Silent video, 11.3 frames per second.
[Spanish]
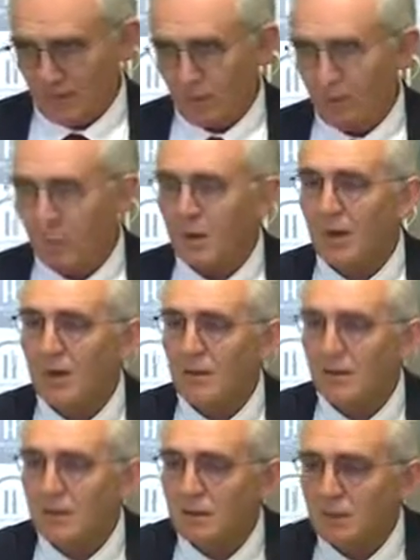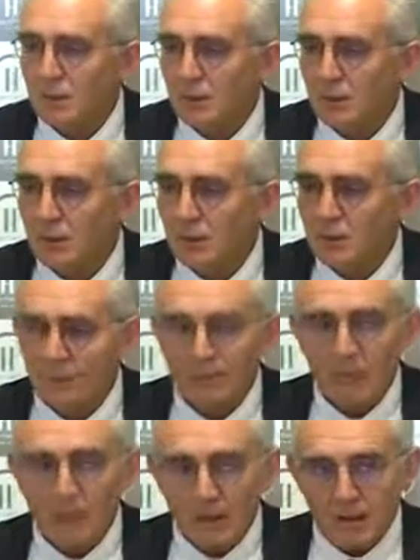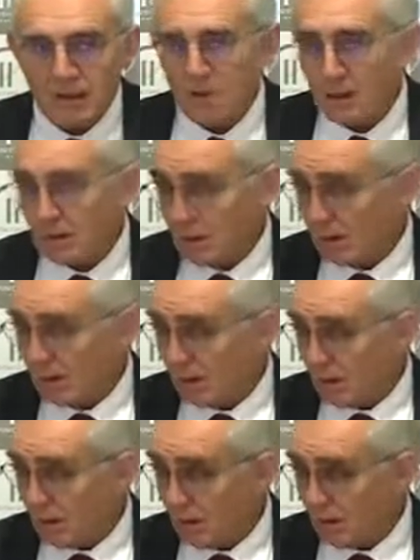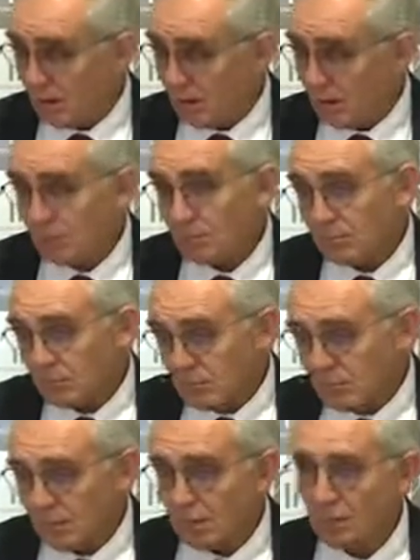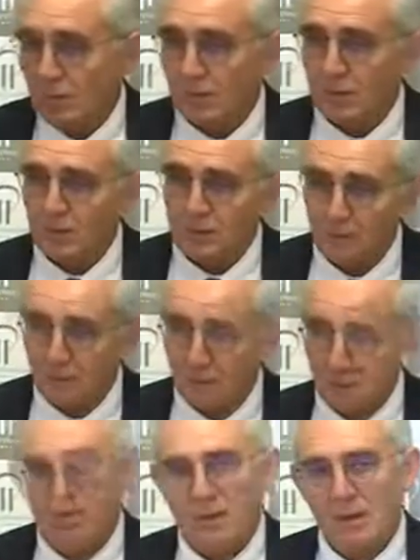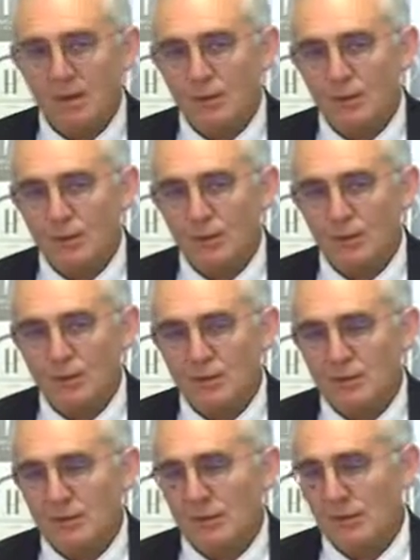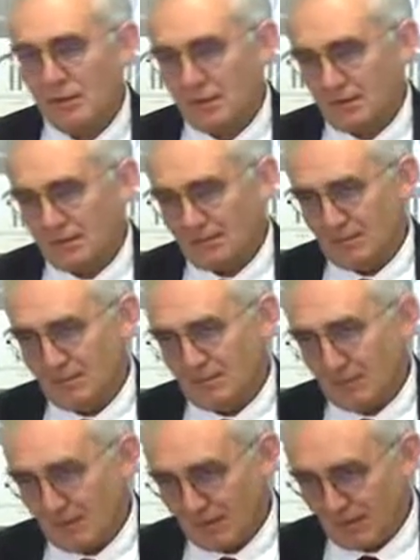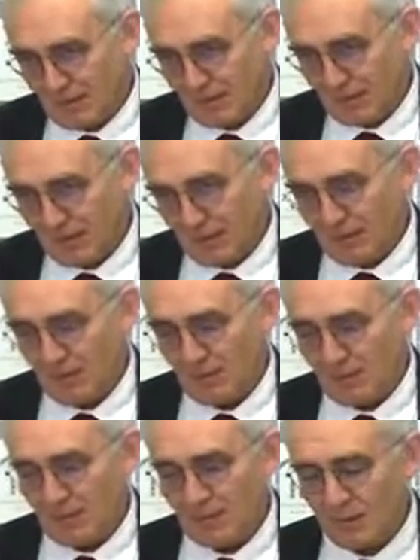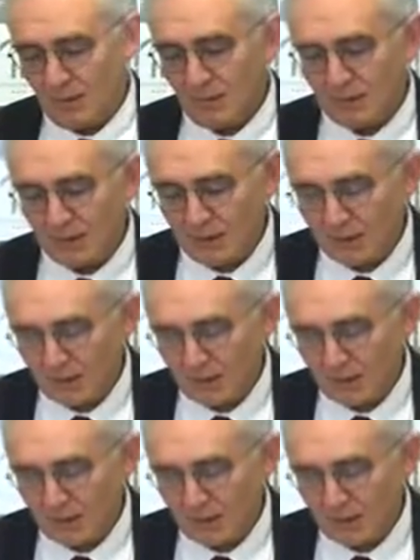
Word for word: Pero bueno, la realidad es que en este momento ese camino está andado Vamos a ver lo que pasa con creo que hay que hablar de connotaciones técnicas, ¿vale? Y para eh, una planta de esas